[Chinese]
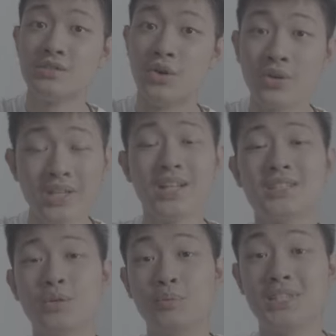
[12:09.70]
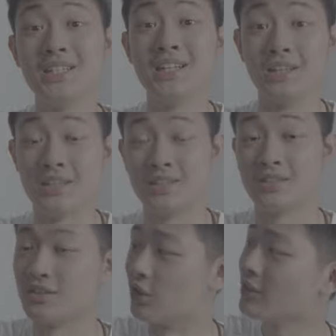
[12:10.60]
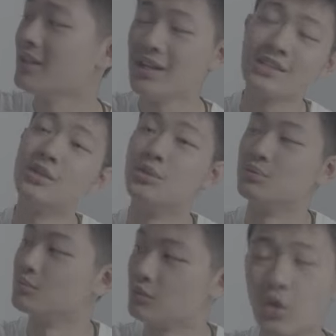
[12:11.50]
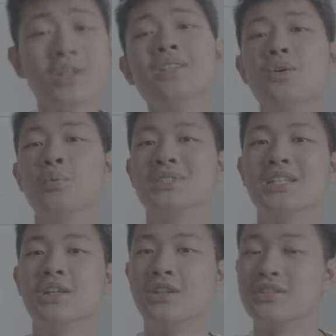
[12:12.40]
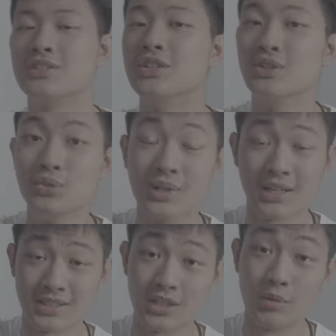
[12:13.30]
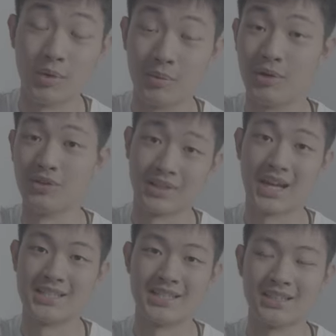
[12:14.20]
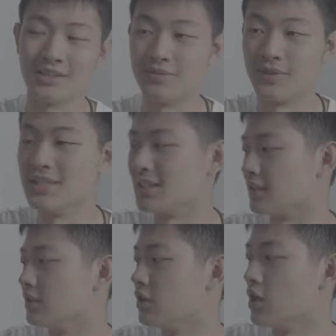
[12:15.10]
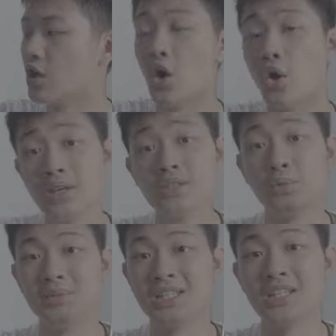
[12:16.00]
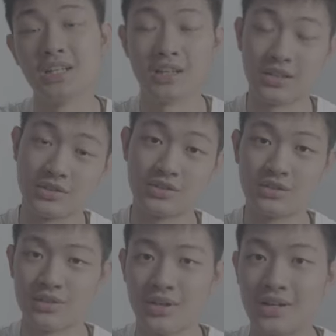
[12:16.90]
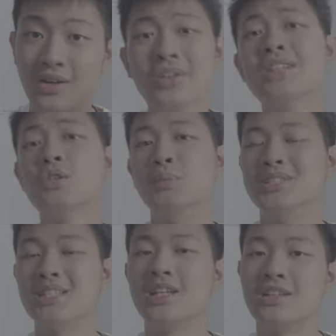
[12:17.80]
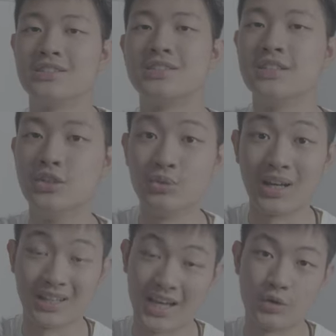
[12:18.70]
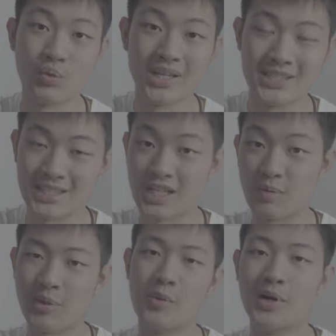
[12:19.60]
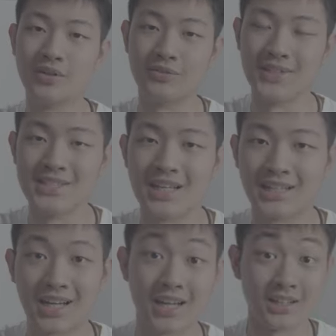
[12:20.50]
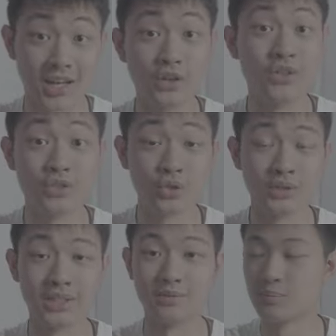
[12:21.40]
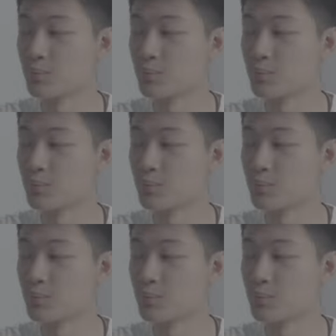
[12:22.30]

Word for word: OK，那种我们今天的 OK，那就 OK，这是我们今天的 c a s t o n l u g a 小包包的开箱跟分享。OK，这是我们今天的 c a s OK，这是我们今天 g 个 s t o n Luga Lightweight 系列包包的分享。那还有一个重点。